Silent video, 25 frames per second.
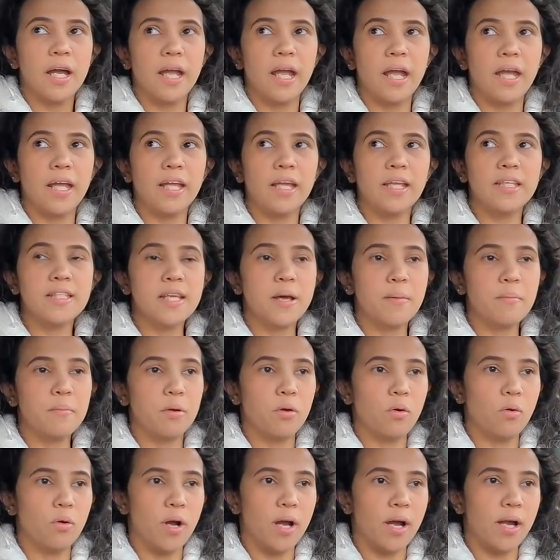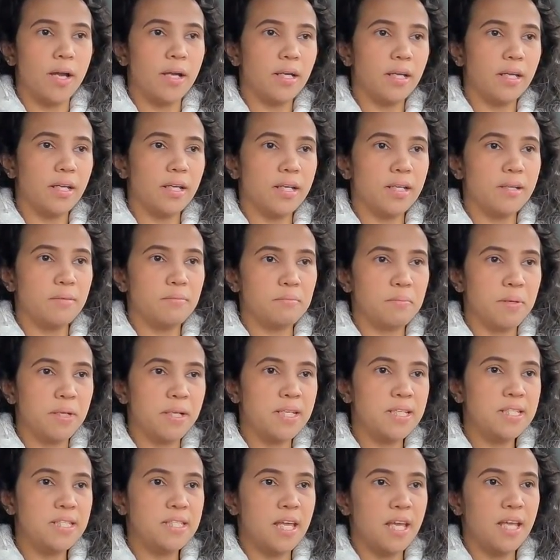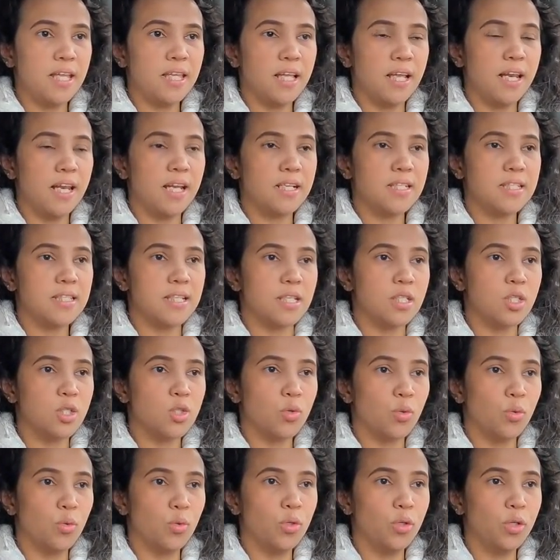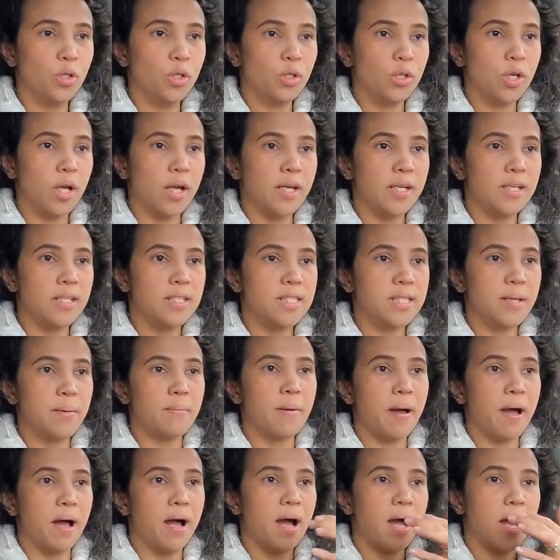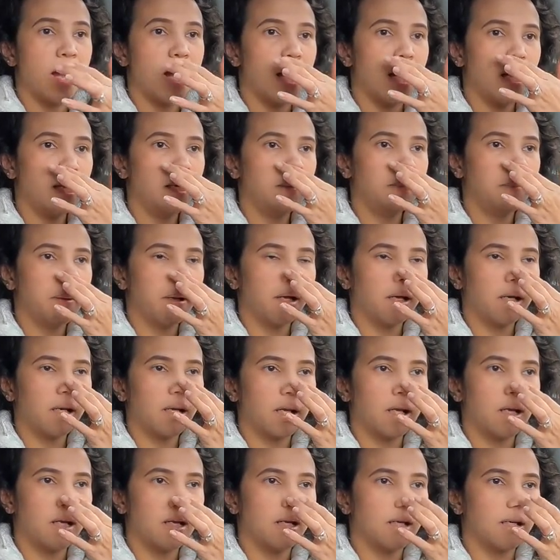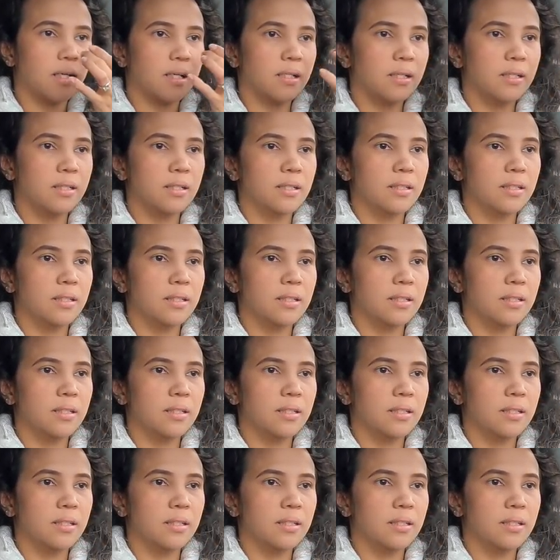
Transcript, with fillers: Eh, sabi ko nga, mag-stay na lang sa school, ay, sa bahay, para,